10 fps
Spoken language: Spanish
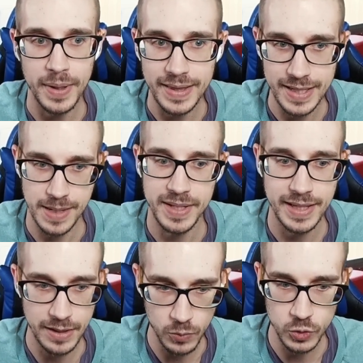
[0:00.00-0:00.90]
Me interesa a mí
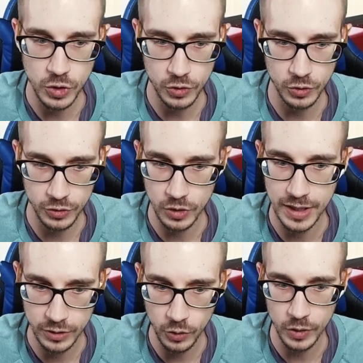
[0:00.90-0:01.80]
tener mucho el control
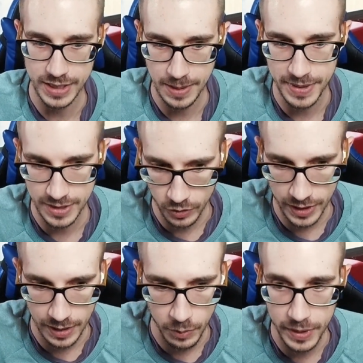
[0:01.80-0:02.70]
de todo lo que está pasando en
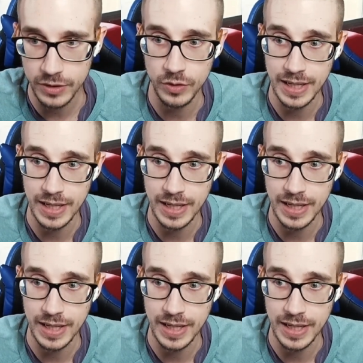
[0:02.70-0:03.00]
cada momento.